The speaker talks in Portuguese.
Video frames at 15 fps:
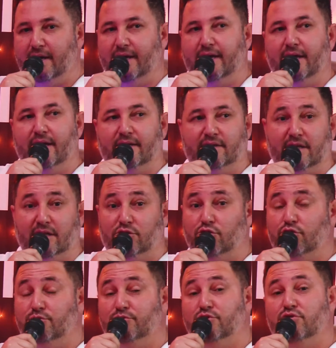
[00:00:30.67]
É, tá
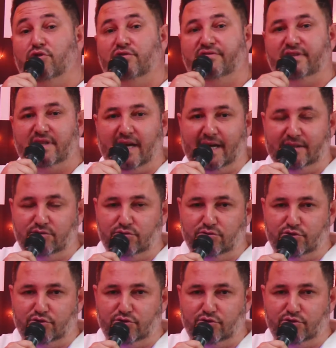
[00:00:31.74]
todo mundo convidado,